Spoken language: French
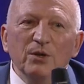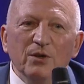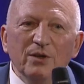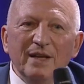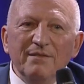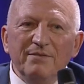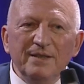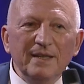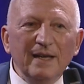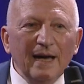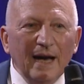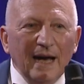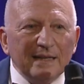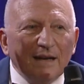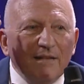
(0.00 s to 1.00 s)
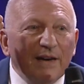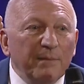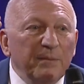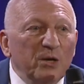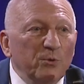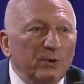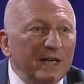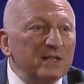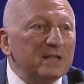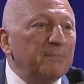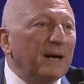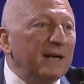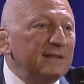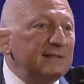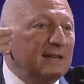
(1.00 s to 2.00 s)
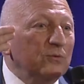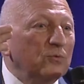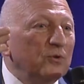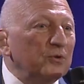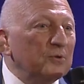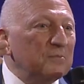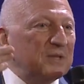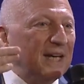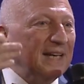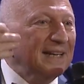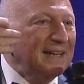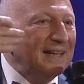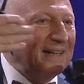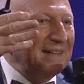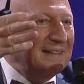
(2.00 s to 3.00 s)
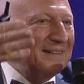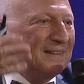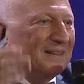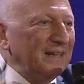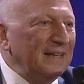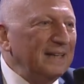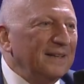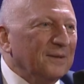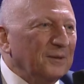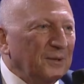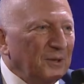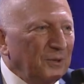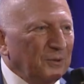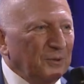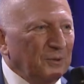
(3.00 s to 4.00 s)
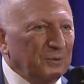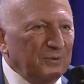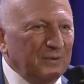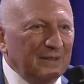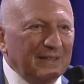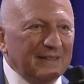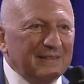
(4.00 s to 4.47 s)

dans ma vie, à travers mes lunettes. J'ai parlé de ces nouveaux objets, hein, et c'est